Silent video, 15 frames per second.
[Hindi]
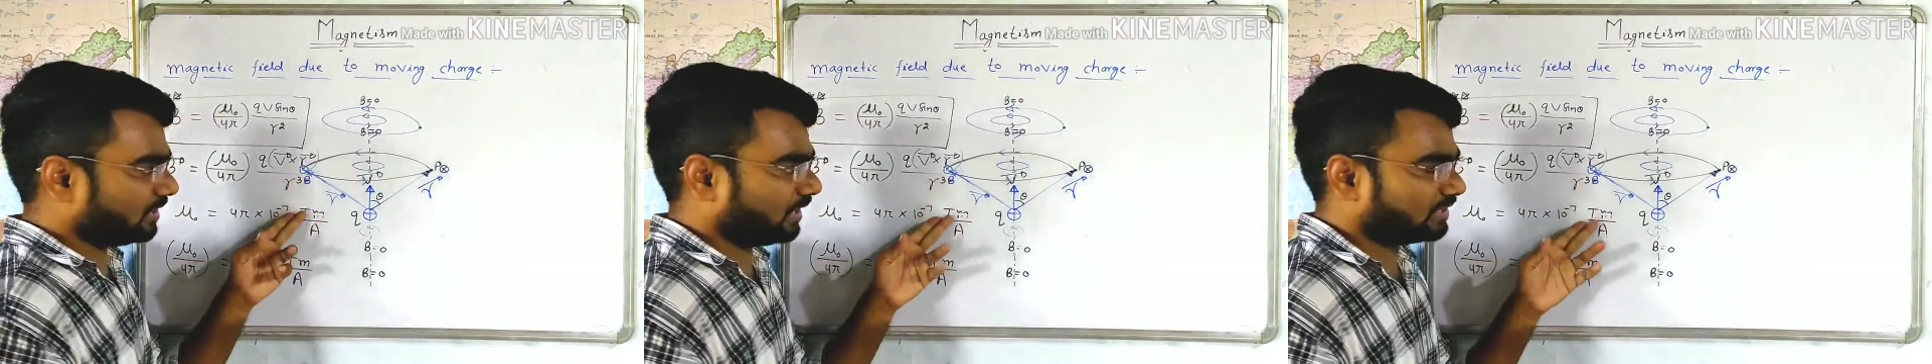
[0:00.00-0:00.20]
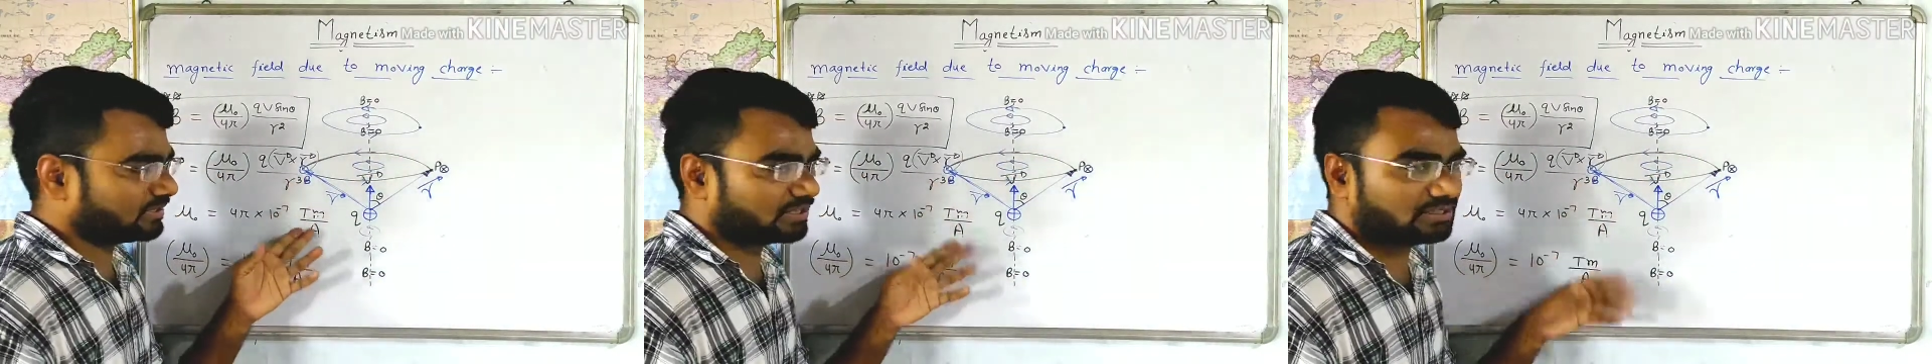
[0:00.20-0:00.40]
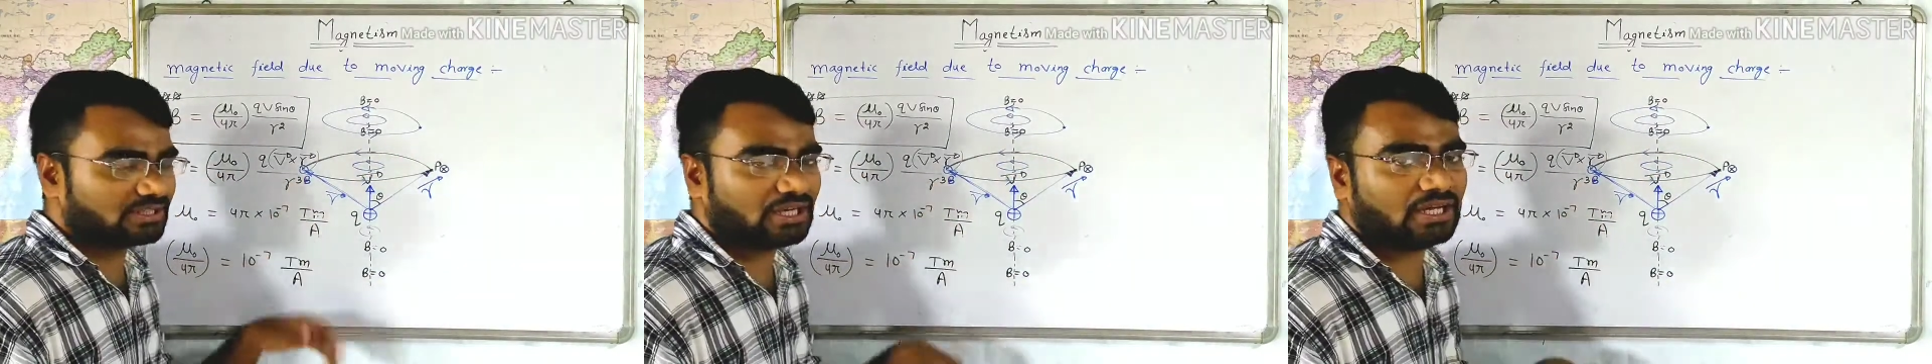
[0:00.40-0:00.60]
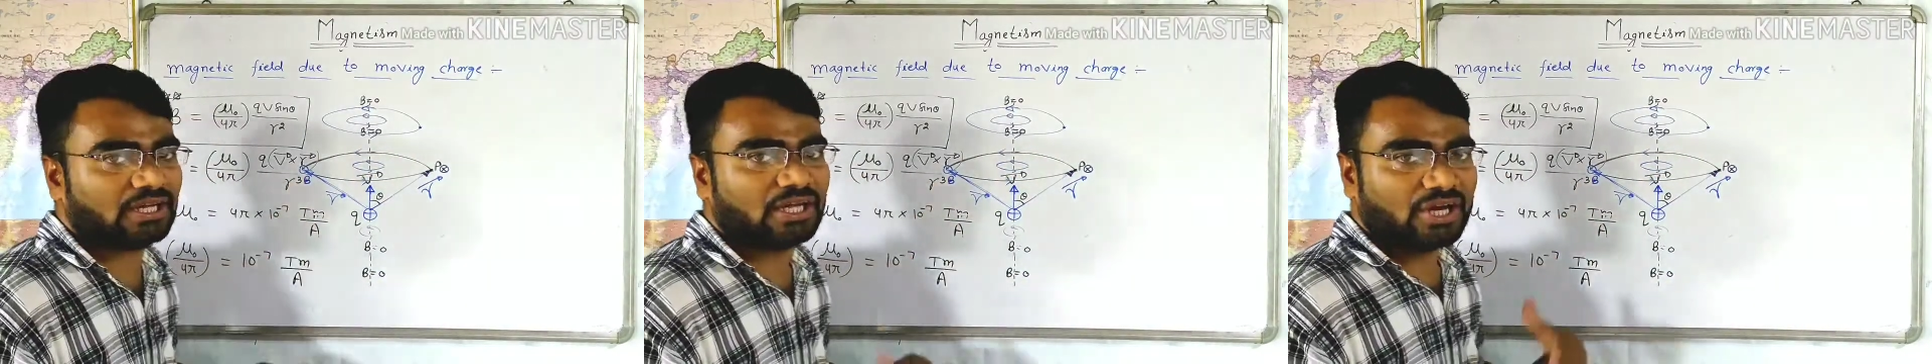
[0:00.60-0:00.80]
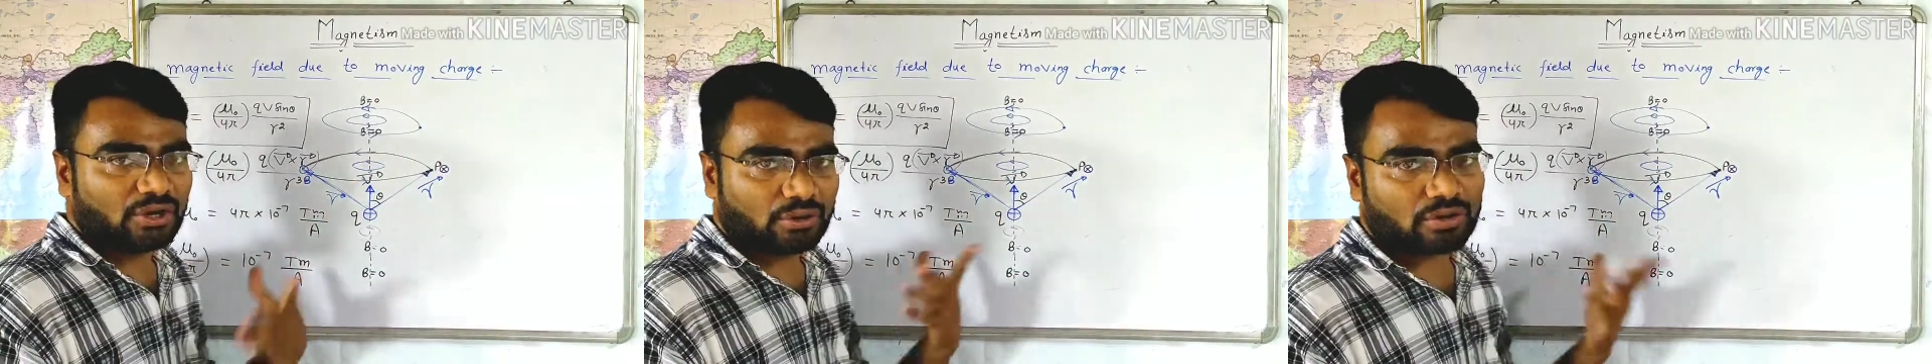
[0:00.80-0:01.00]
भी निकाल सकते हैं
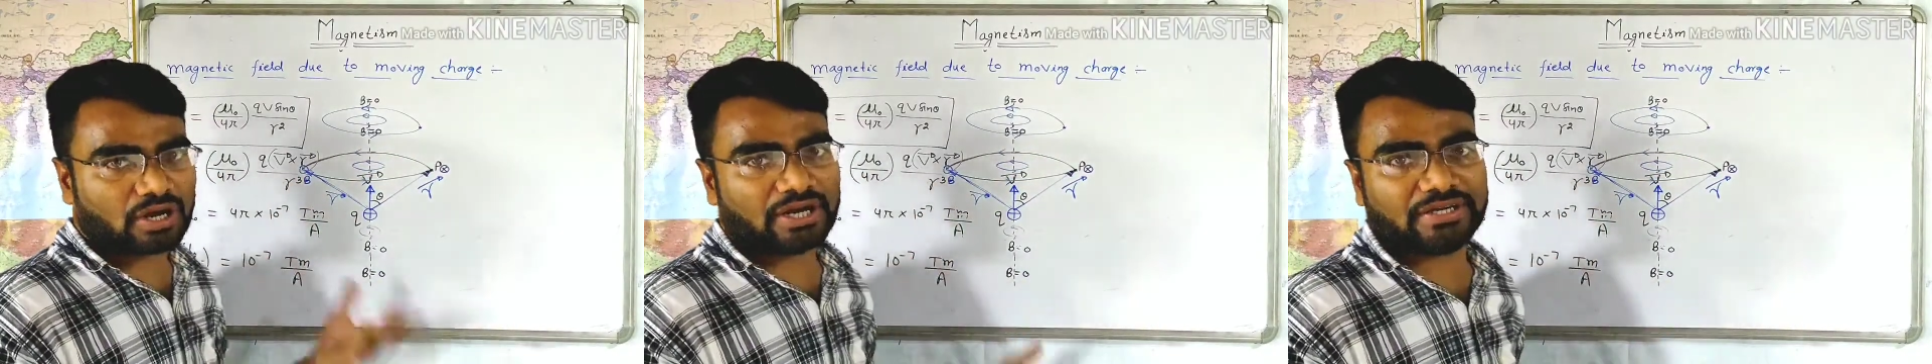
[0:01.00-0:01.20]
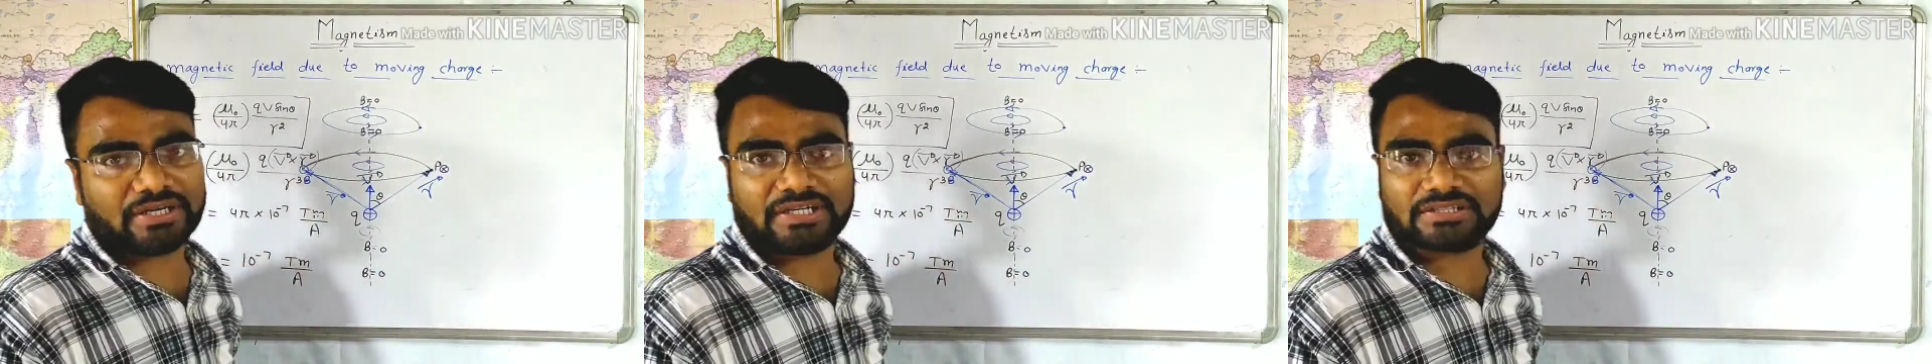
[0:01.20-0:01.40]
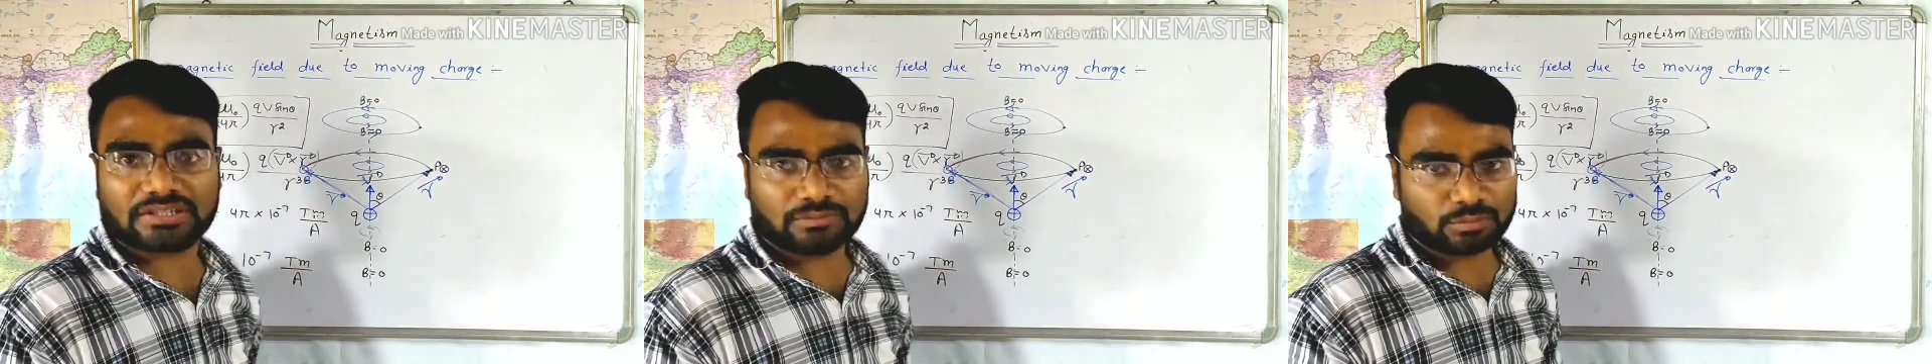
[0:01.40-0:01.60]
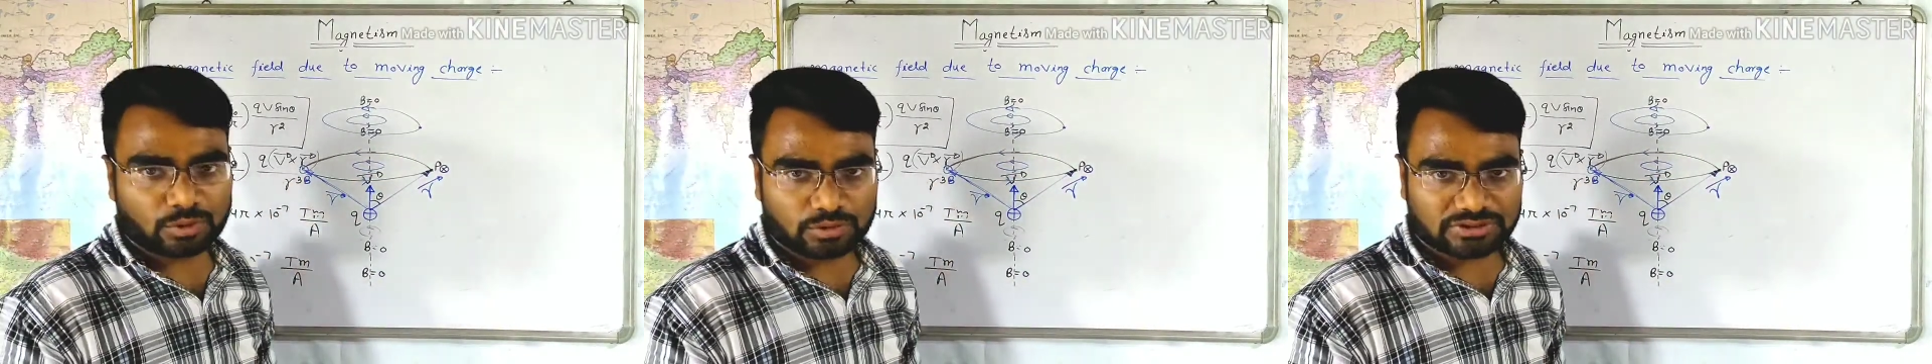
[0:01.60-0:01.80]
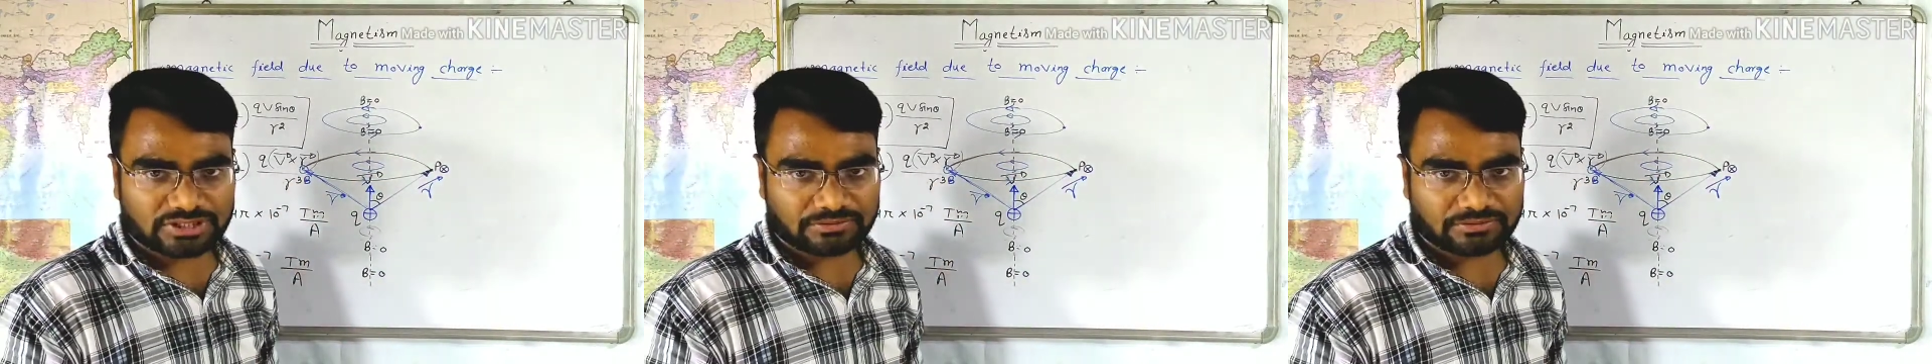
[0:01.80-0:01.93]
और राइट हैंड थम रूल